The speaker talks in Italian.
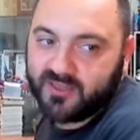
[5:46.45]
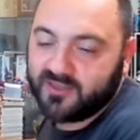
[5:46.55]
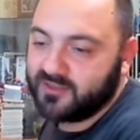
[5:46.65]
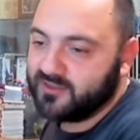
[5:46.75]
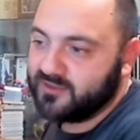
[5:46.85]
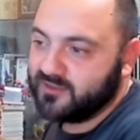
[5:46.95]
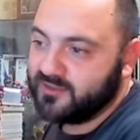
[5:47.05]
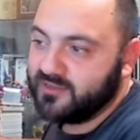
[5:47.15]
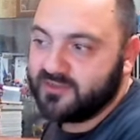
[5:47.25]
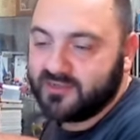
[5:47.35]
Uh,
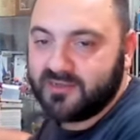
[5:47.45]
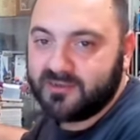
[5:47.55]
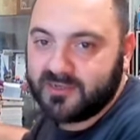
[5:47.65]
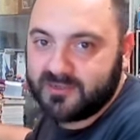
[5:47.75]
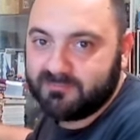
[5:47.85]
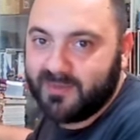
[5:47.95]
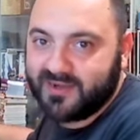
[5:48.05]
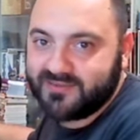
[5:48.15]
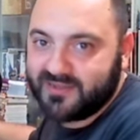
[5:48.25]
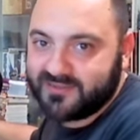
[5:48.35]
il
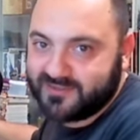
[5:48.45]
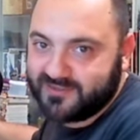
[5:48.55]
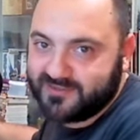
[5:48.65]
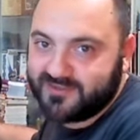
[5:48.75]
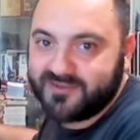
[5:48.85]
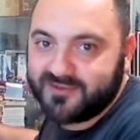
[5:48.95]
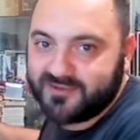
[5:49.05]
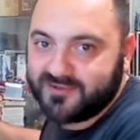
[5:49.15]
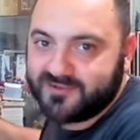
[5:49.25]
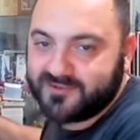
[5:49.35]
Bardak uh,
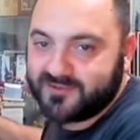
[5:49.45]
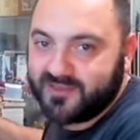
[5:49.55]
eh,